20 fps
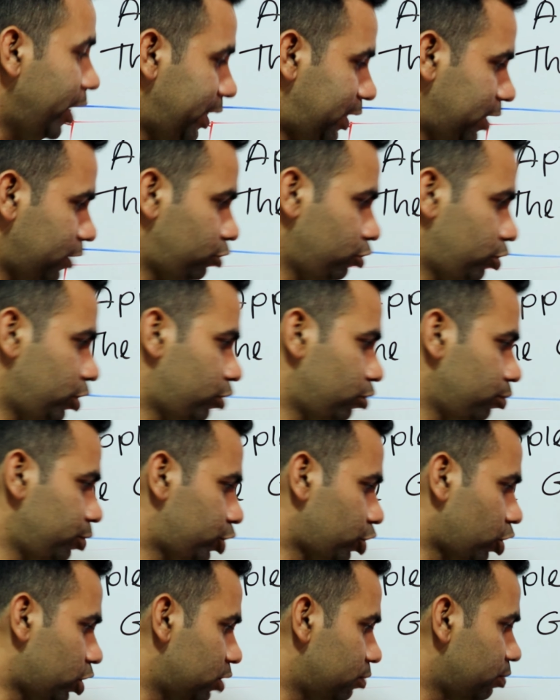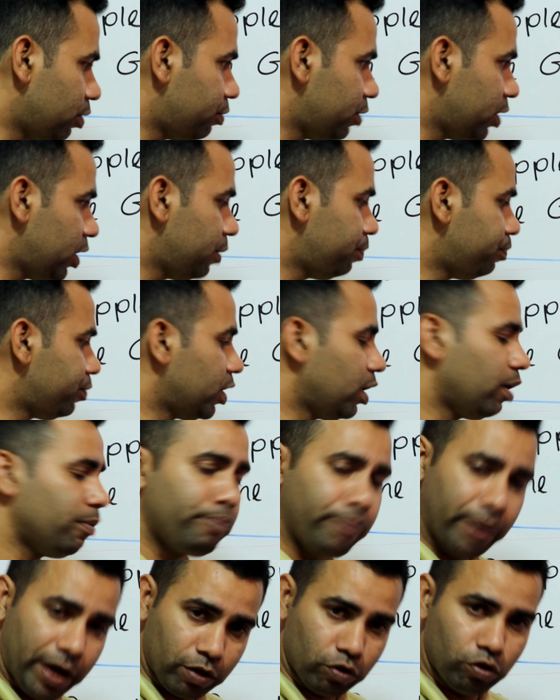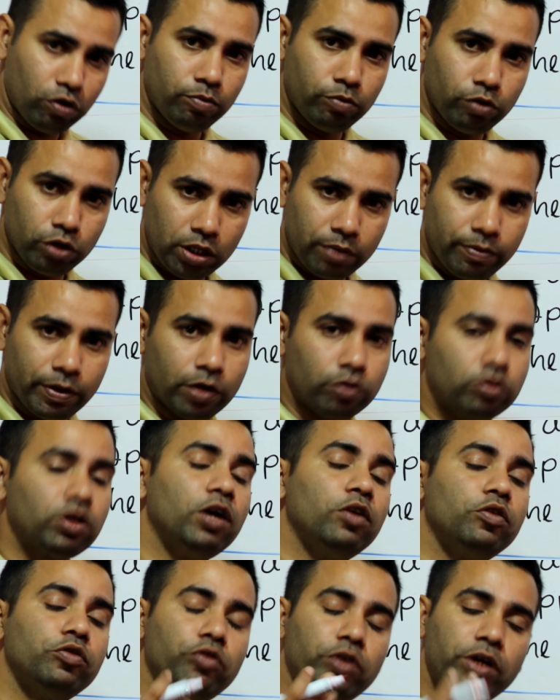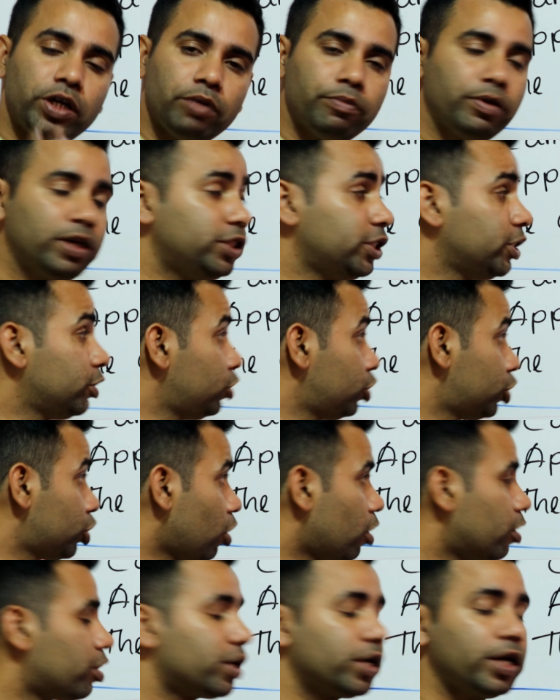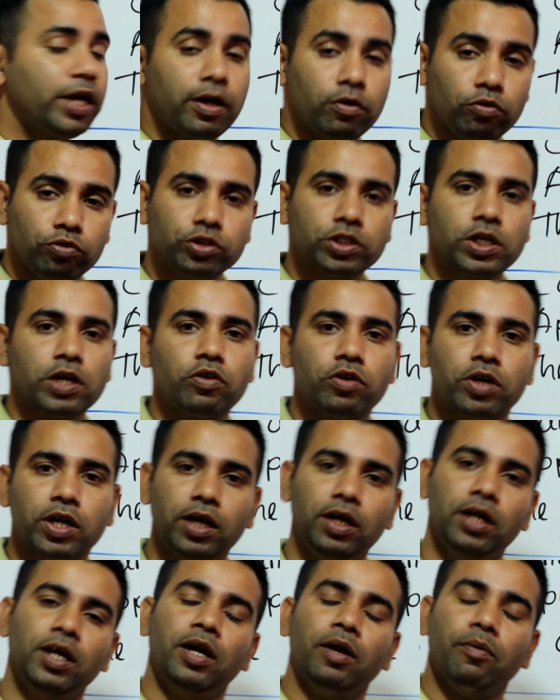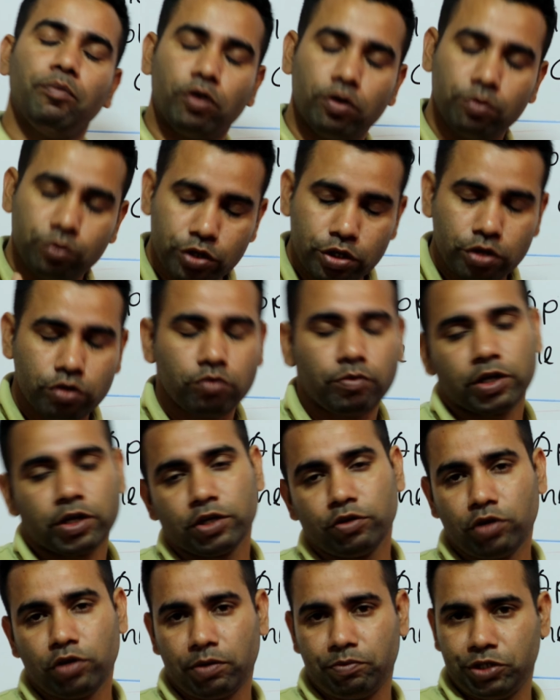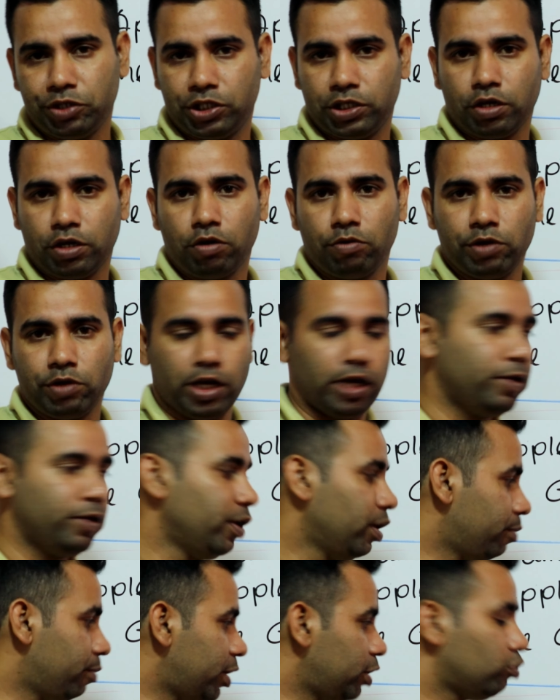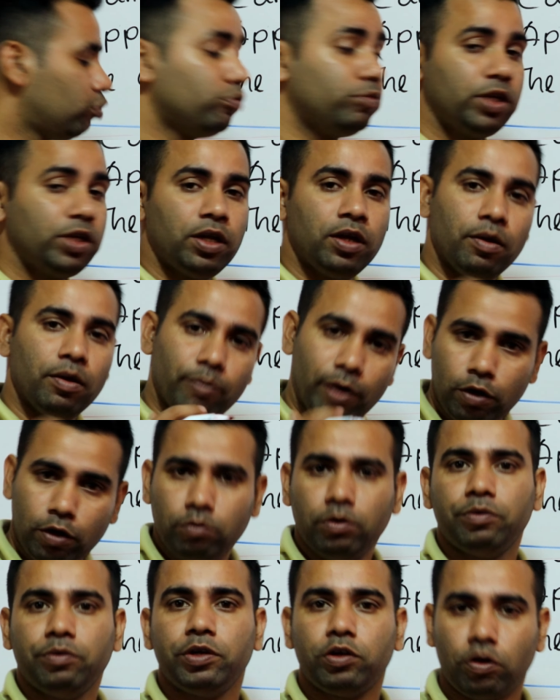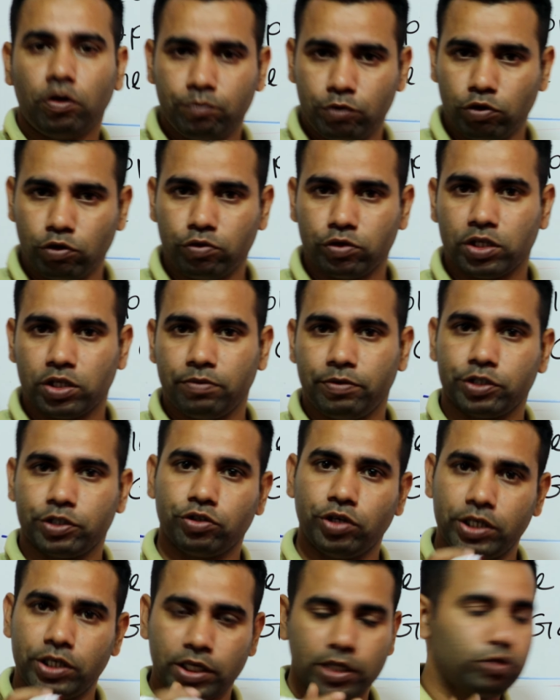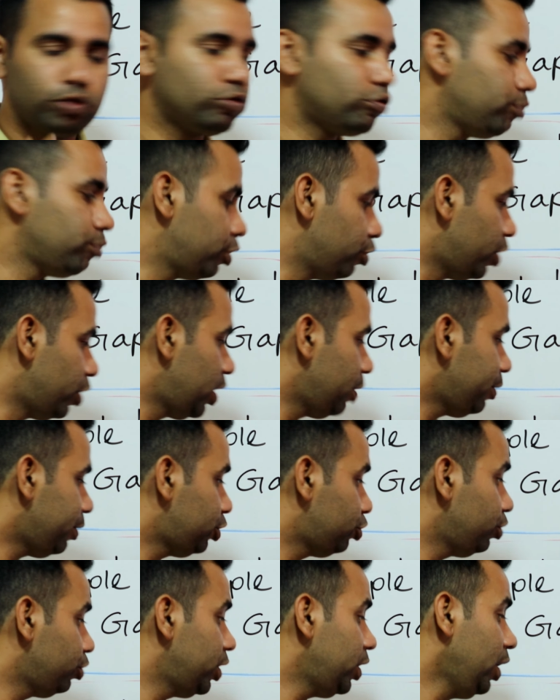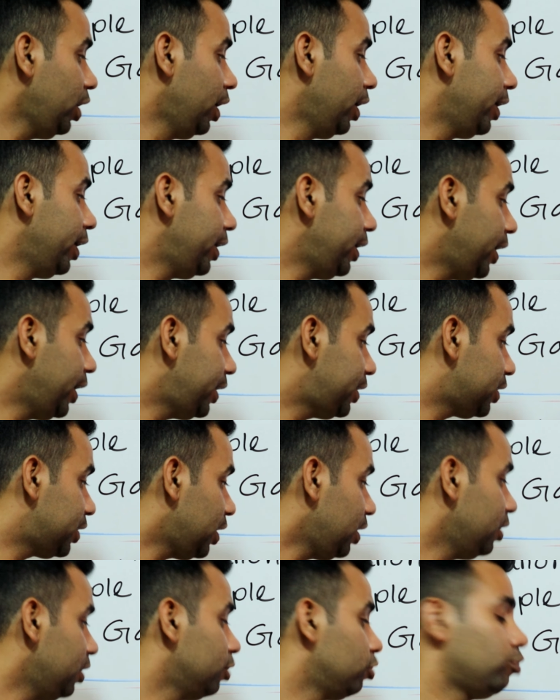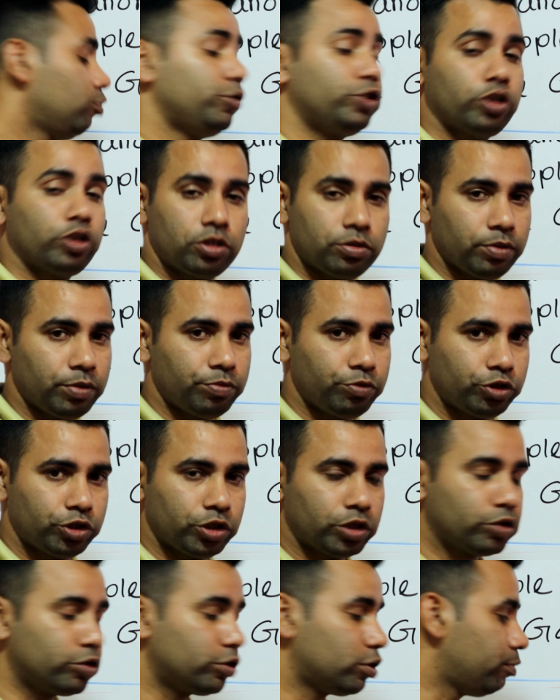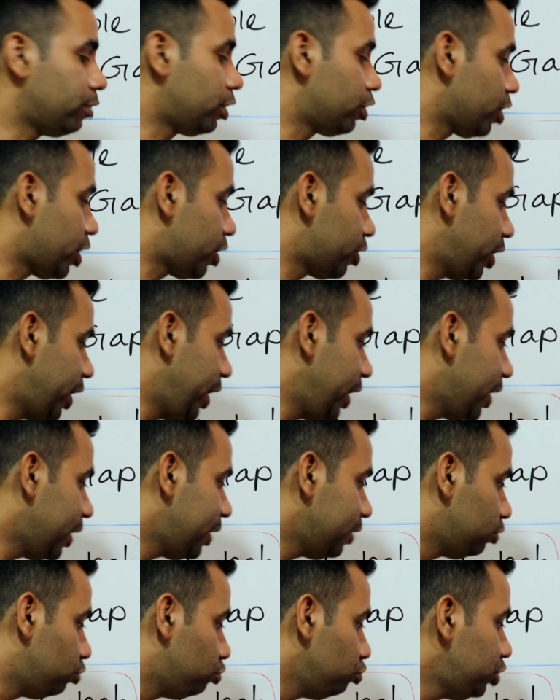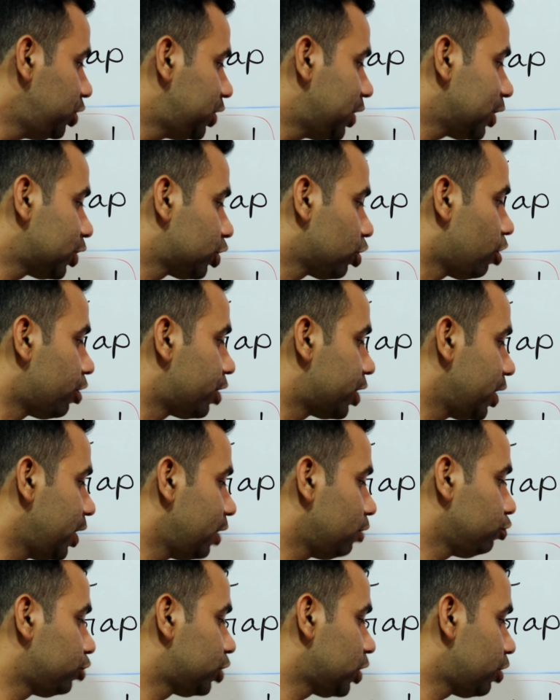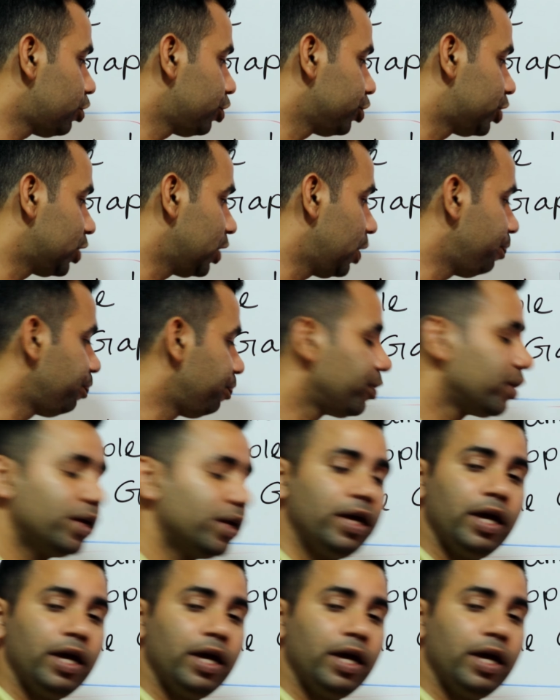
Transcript: তো এটা যদি তুমি সঠিকভাবে পারো বলতে পারো তাহলে ধরে নেবা যে শর্ট এর উচ্চারণটা পরবর্তীতে তোমার কিন্তু আর মিস্টেক হবে না মানে তুমি ভালোভাবেই রপ্ত করতে পারছো এটা কিন্তু তুমি ধরে নেবা যদি এইটা তুমি সঠিকভাবে উচ্চারণ করতে পারো কারণ এইখানে দুইটা শর্ট এর উচ্চারণ আছে